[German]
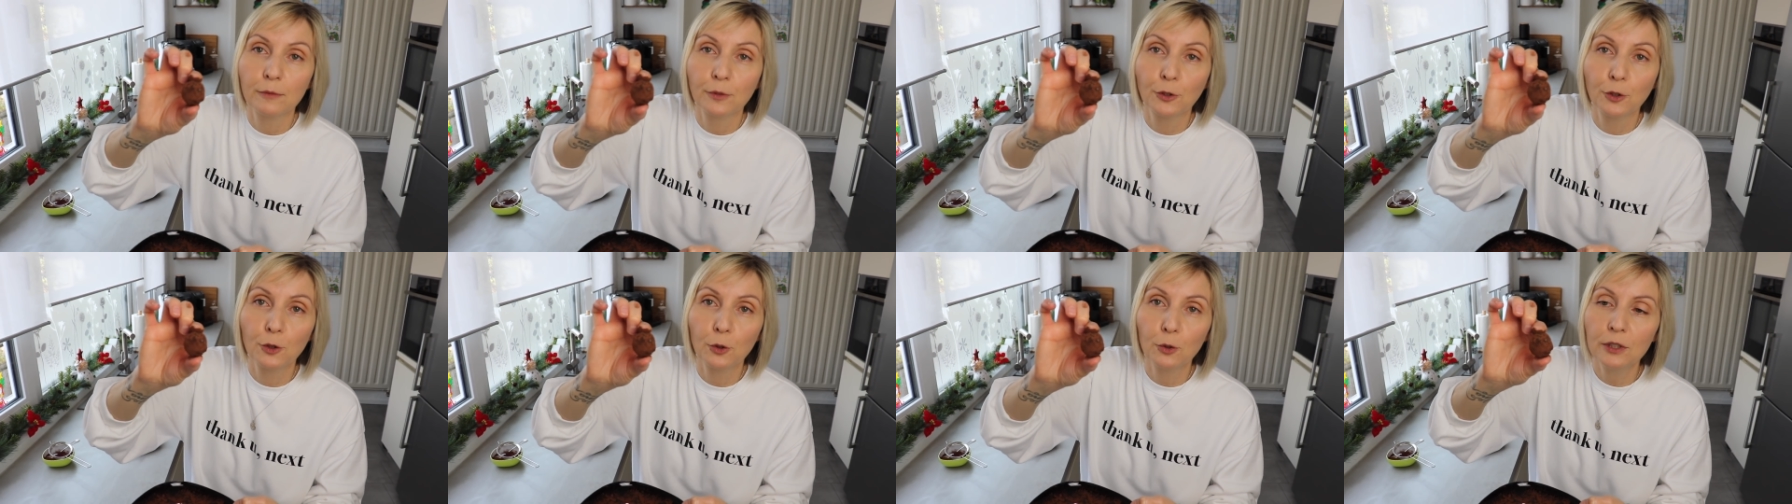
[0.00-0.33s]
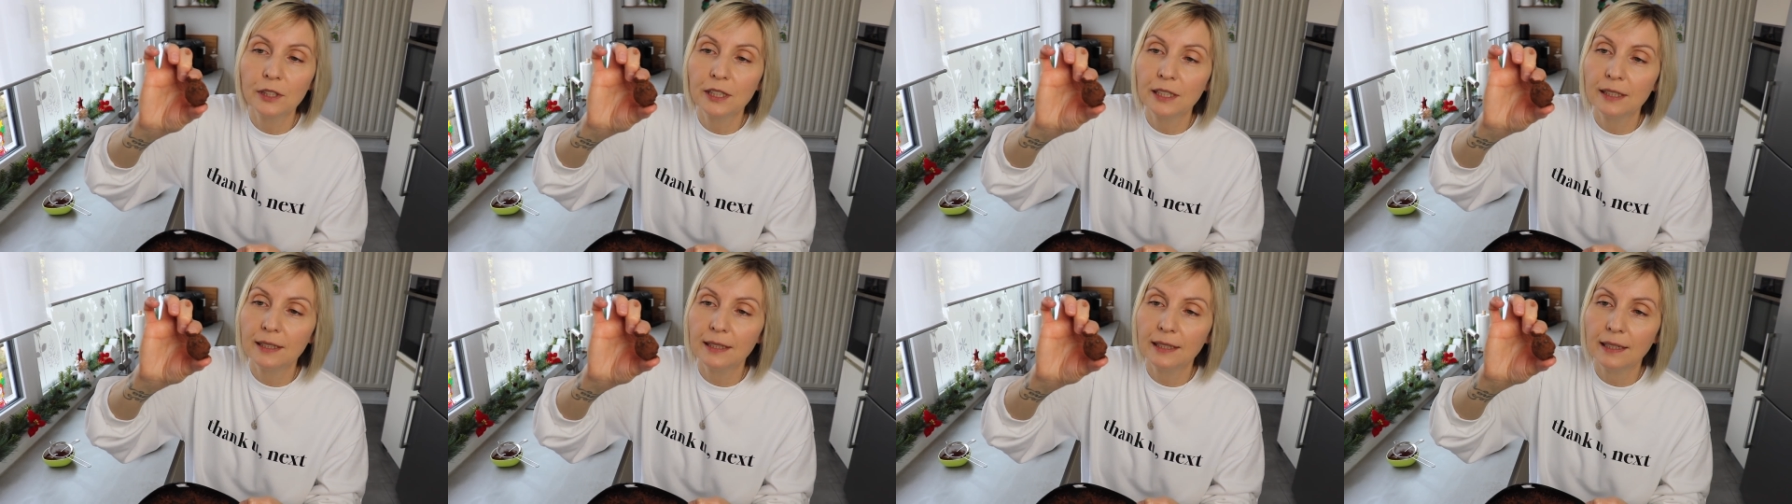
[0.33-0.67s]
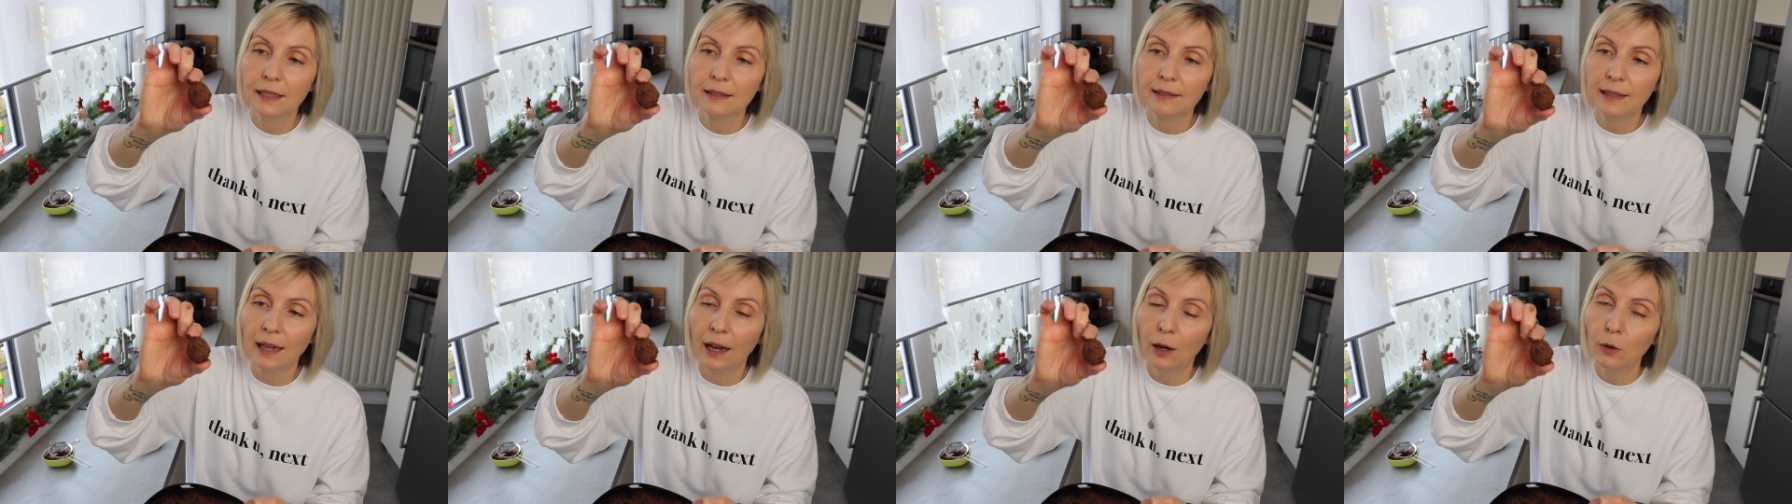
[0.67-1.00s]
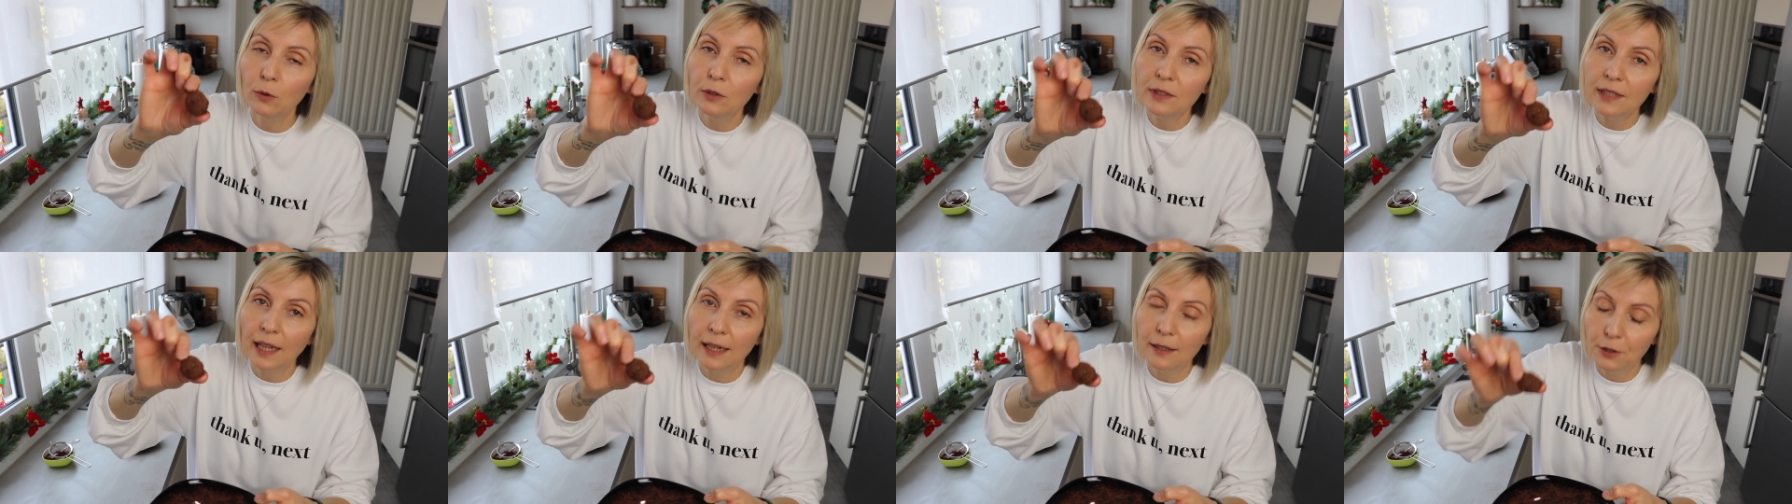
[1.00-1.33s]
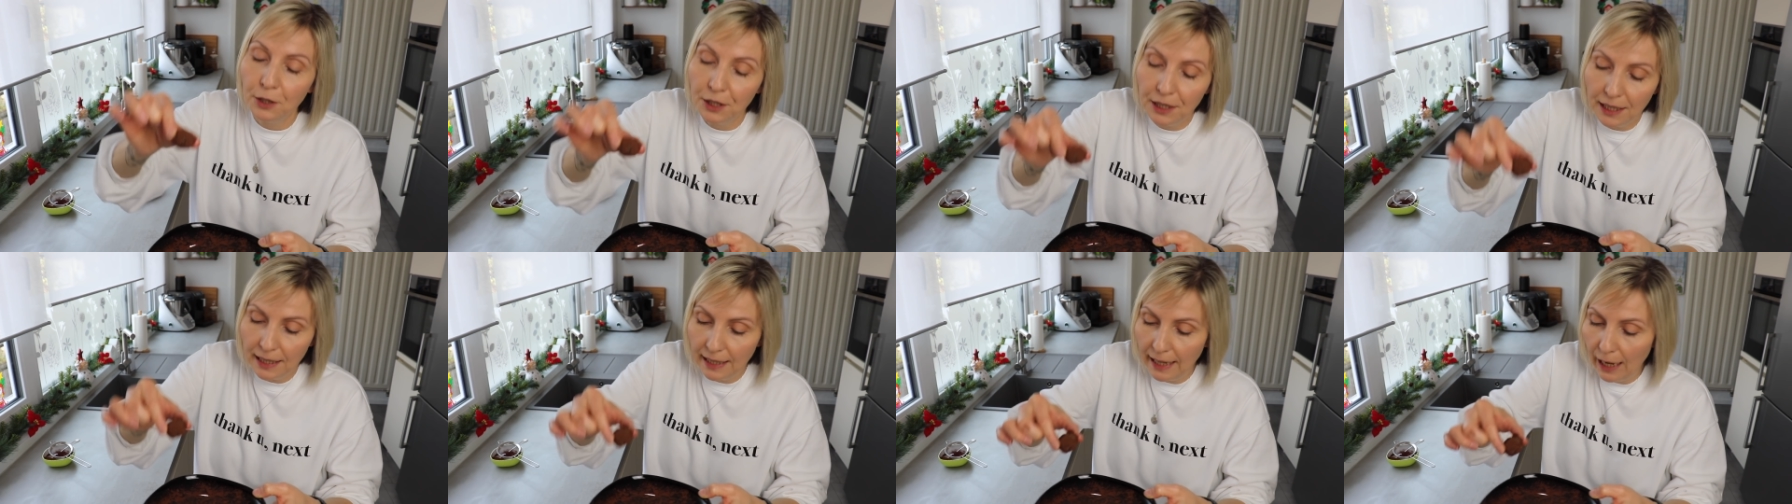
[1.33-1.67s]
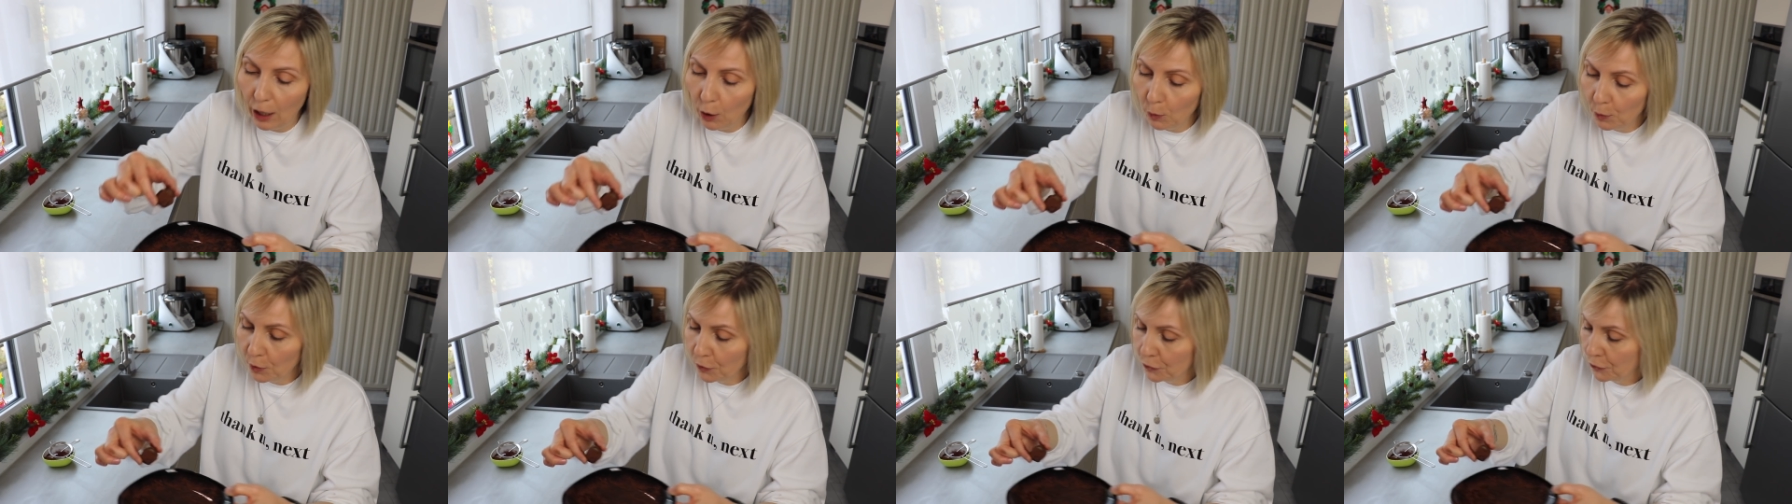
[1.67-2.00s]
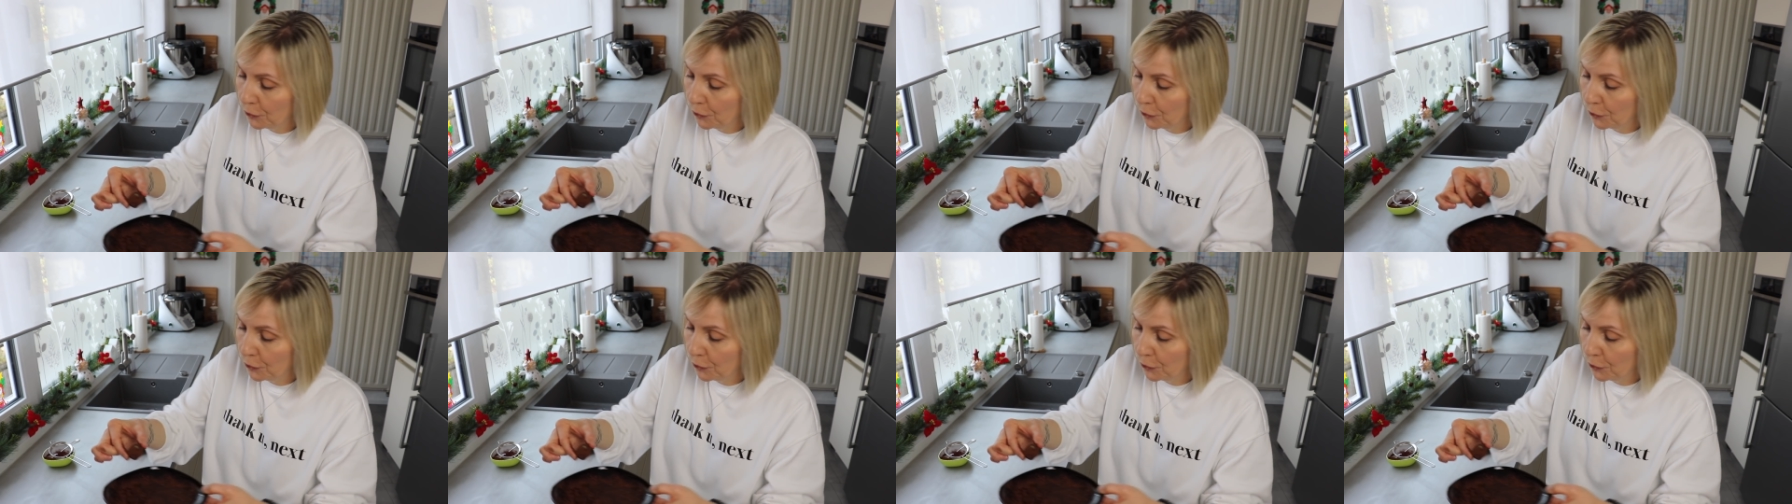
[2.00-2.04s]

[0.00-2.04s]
so sieht sie jetzt aus. Also ich glaube,